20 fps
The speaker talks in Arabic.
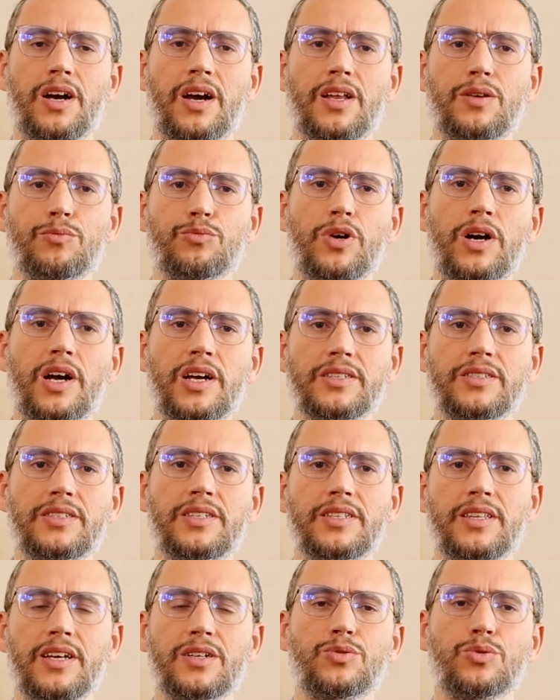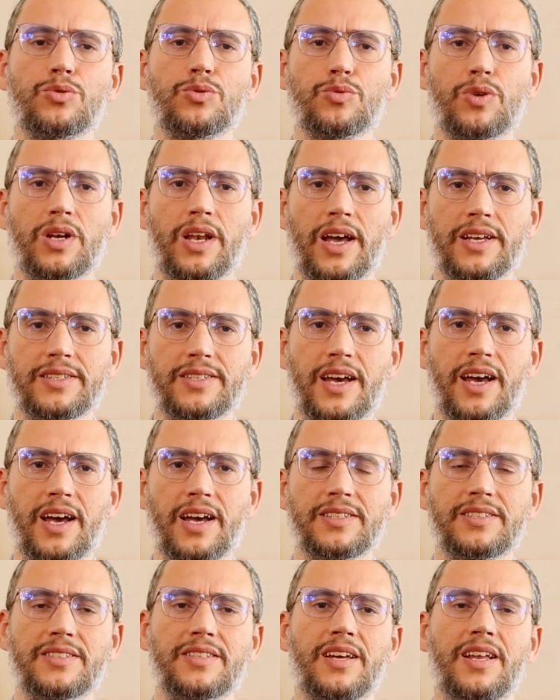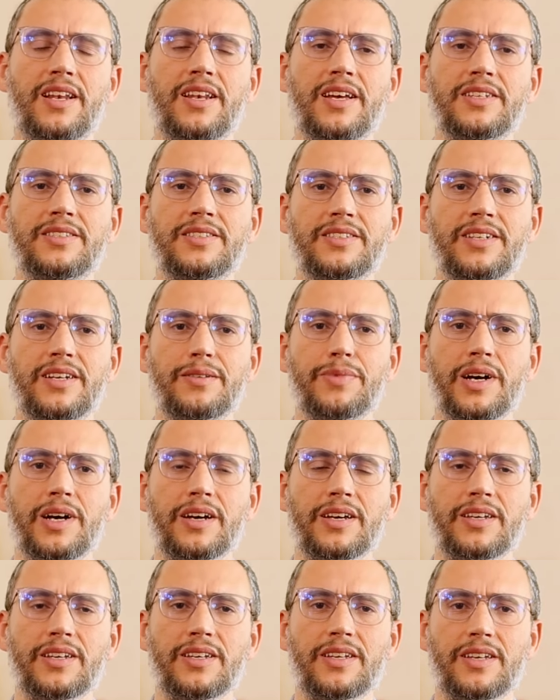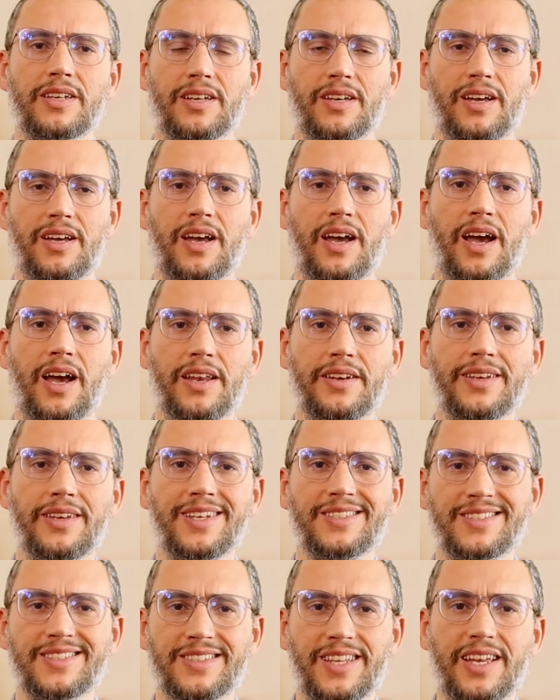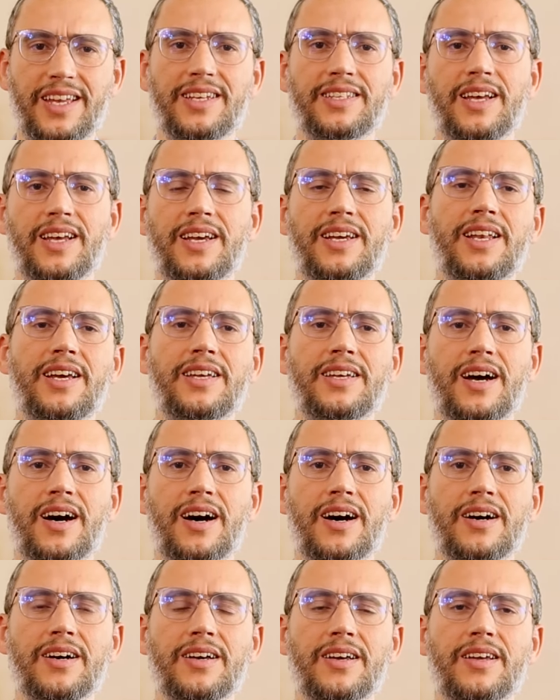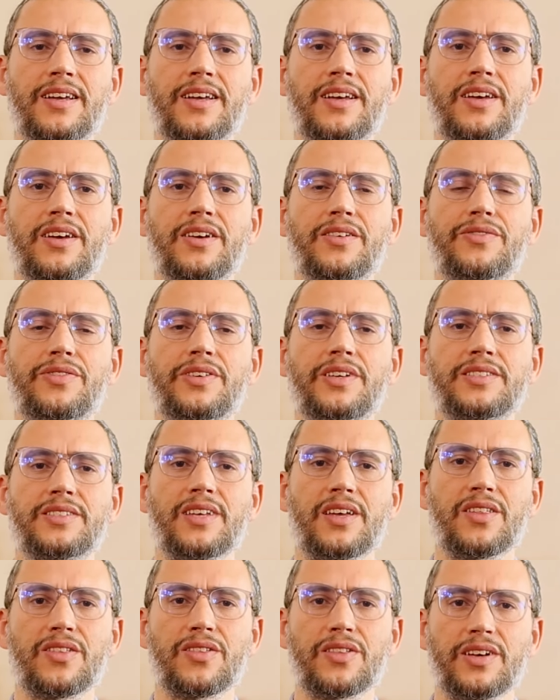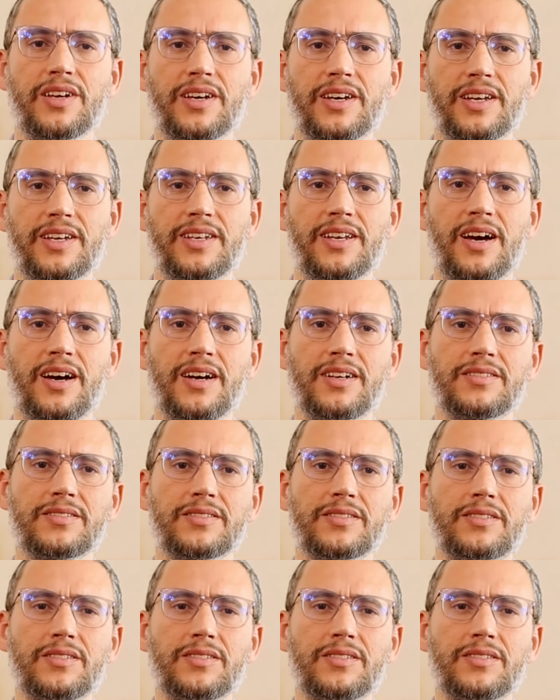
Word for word: المحددة والأساس التي ينبغي أن نستند إليها في تنظيرنا